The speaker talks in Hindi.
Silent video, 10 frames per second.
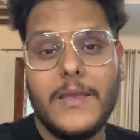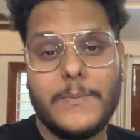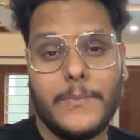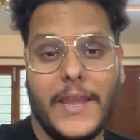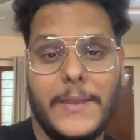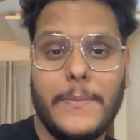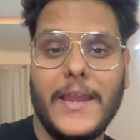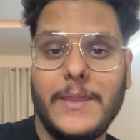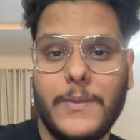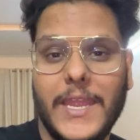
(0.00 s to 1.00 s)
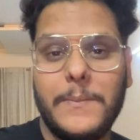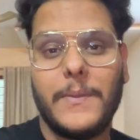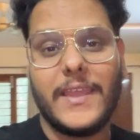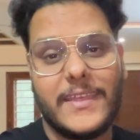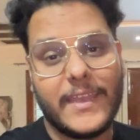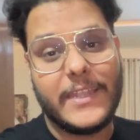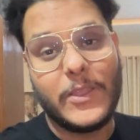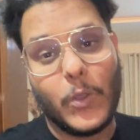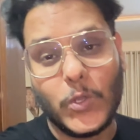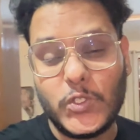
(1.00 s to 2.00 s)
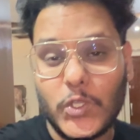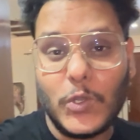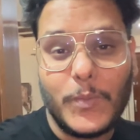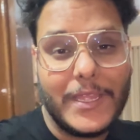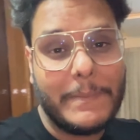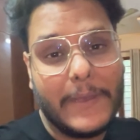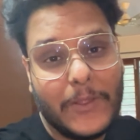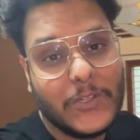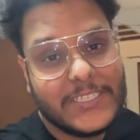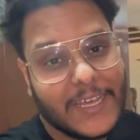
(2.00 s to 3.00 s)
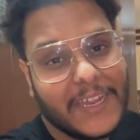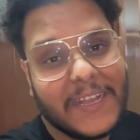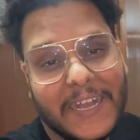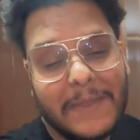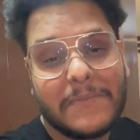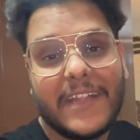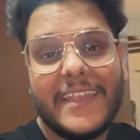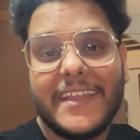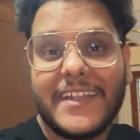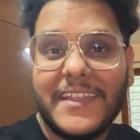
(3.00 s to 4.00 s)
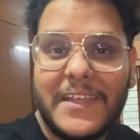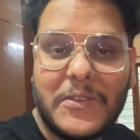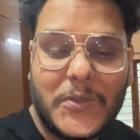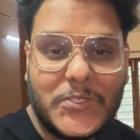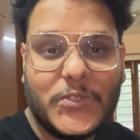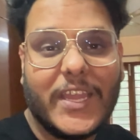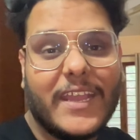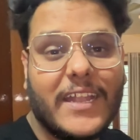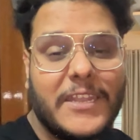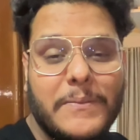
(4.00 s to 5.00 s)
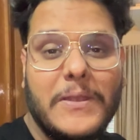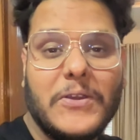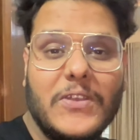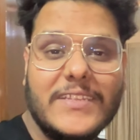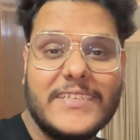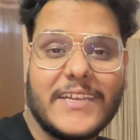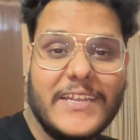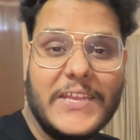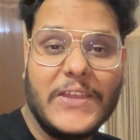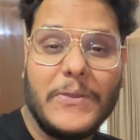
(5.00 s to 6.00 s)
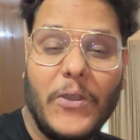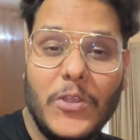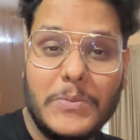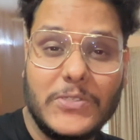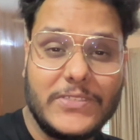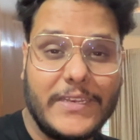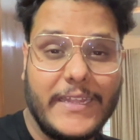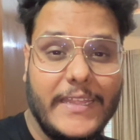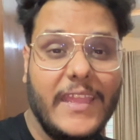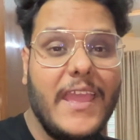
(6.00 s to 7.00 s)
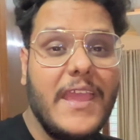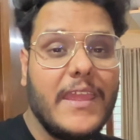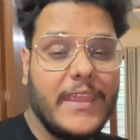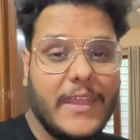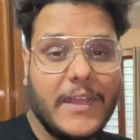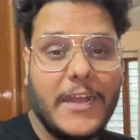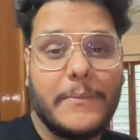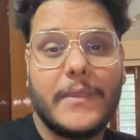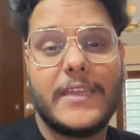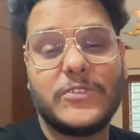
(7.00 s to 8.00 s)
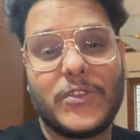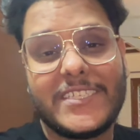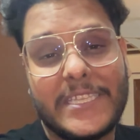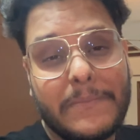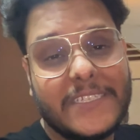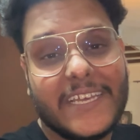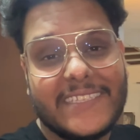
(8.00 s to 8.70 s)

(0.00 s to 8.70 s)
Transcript: भाई भाई भाई भाई रेडी हो चुका हूँ भाई बिल्कुल सारा काम गाड़ी का डन हो चुका है गाड़ी बिल्कुल नीचे खड़ी है ऑलमोस्ट रेडी एक काम है जो रास्ते में जाते